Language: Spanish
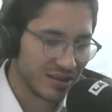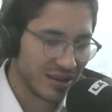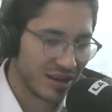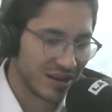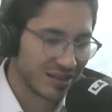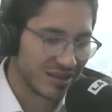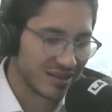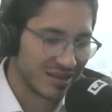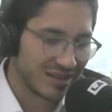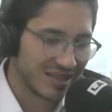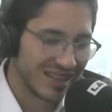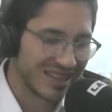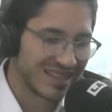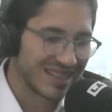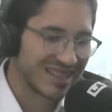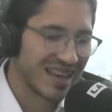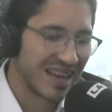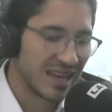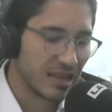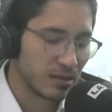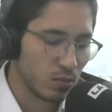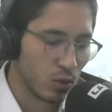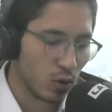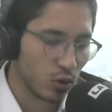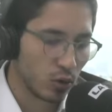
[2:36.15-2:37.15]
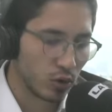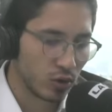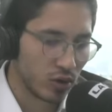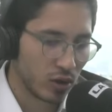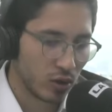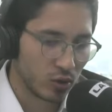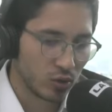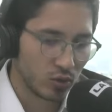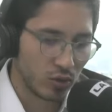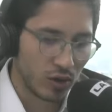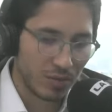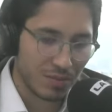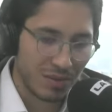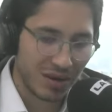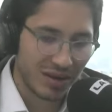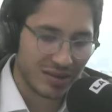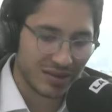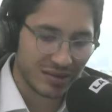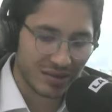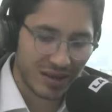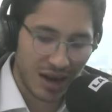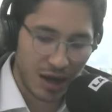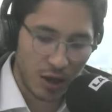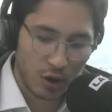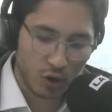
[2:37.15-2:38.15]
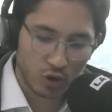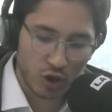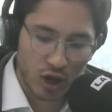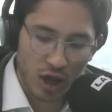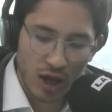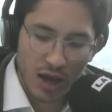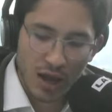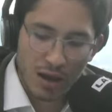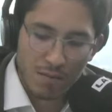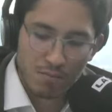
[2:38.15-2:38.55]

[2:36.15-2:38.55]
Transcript: se necesitan seis votos de los nueve magistrados,